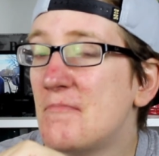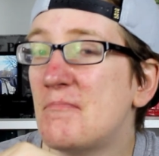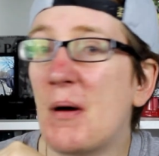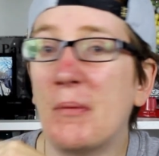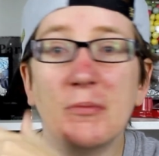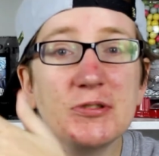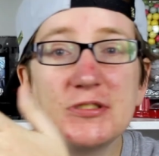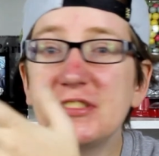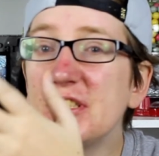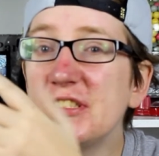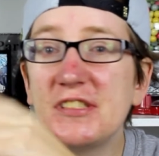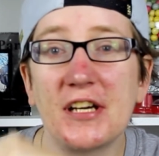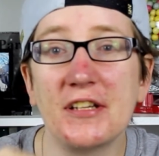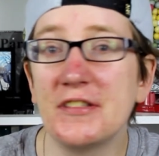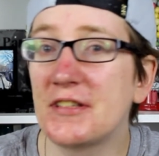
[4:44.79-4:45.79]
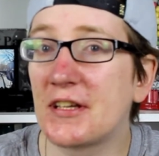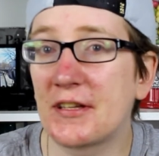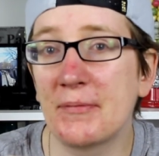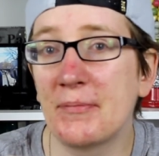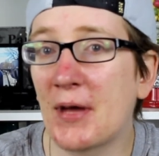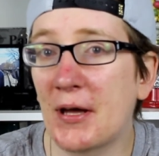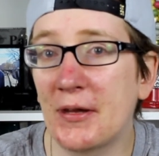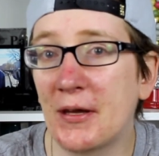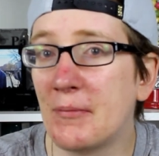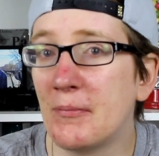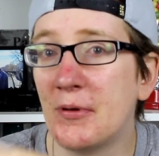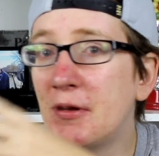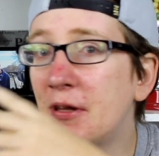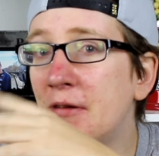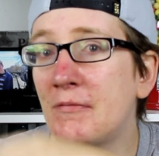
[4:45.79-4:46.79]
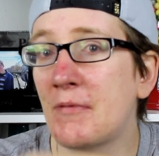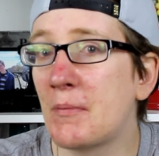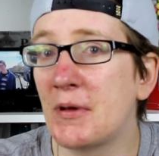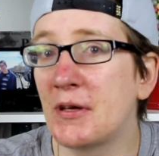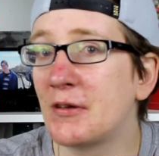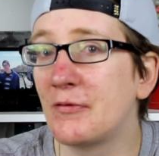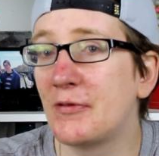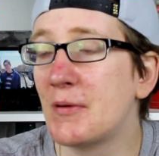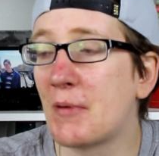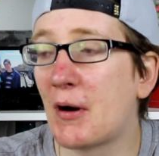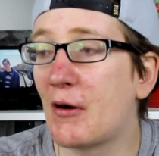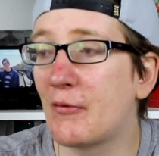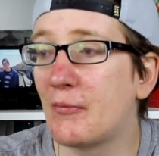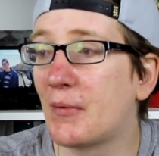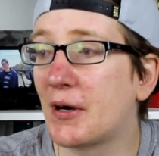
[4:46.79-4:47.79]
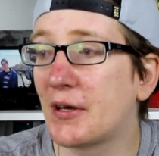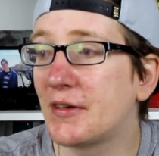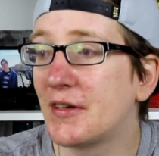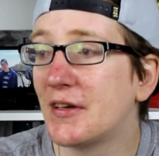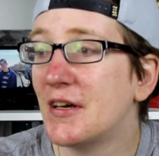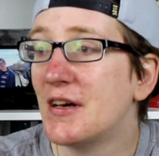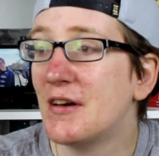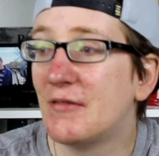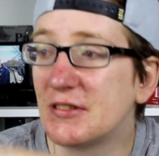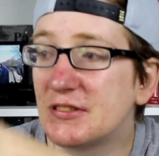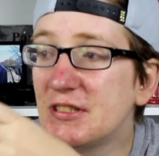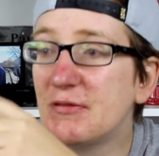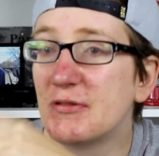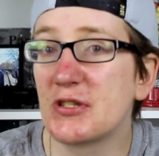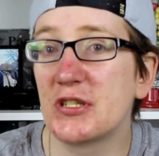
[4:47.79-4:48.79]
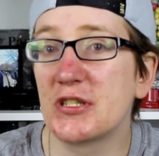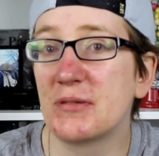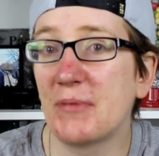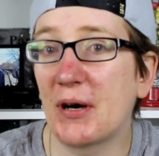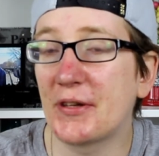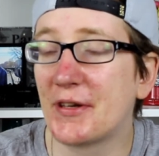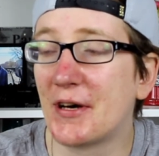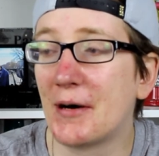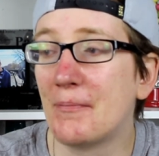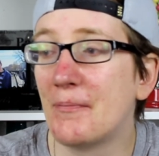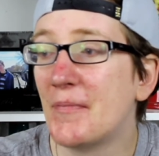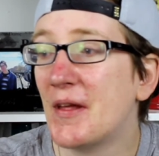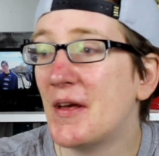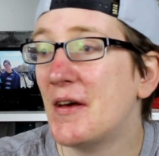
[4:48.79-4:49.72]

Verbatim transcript: Man muss sich ja nicht nach seinem Nachnamen benennen, wenn man irgendeine Firma aufmacht, was die wahrscheinlich gemacht haben.